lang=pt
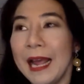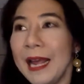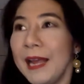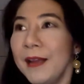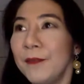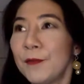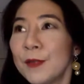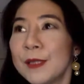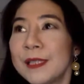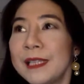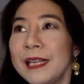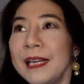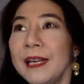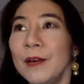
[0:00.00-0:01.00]
É
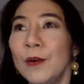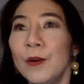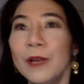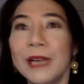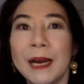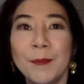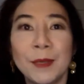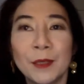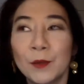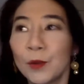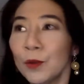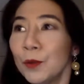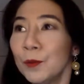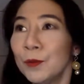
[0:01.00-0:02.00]
você olhar para
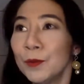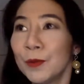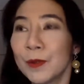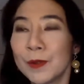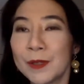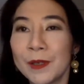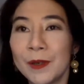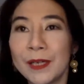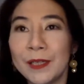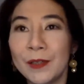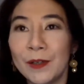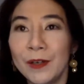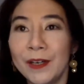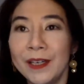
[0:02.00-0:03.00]
todo mundo ao seu
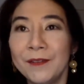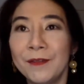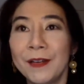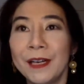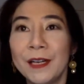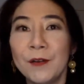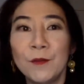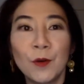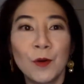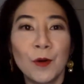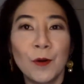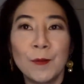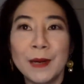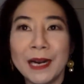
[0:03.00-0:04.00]
redor e falar, eu vou
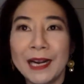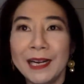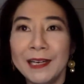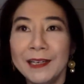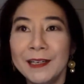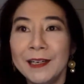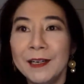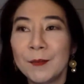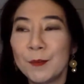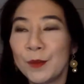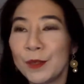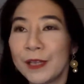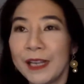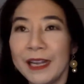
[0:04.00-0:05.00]
cobrar
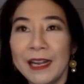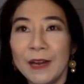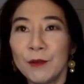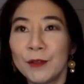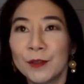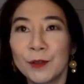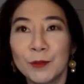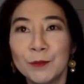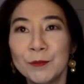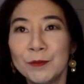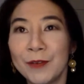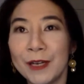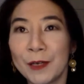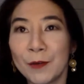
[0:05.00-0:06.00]
porque é o que todo
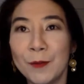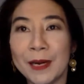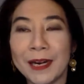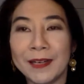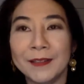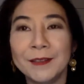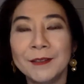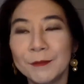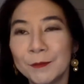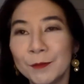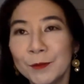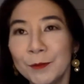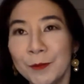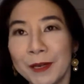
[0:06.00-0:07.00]
mundo vai cobrar.
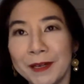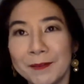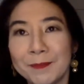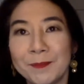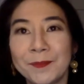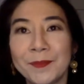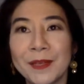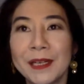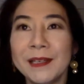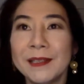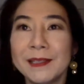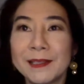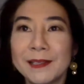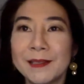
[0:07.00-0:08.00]
Não é.
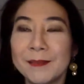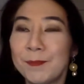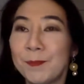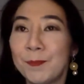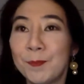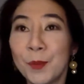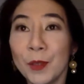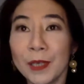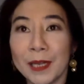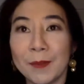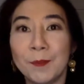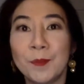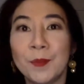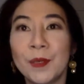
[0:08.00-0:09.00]
Por
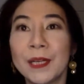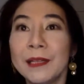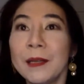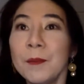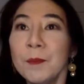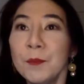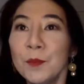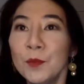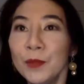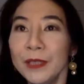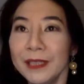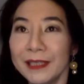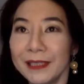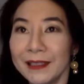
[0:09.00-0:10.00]
quê? Porque tem
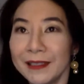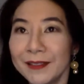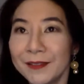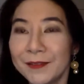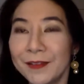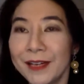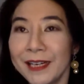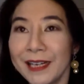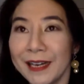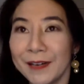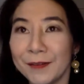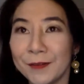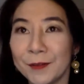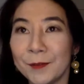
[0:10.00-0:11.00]
muita
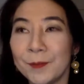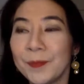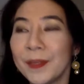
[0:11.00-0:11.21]
variável.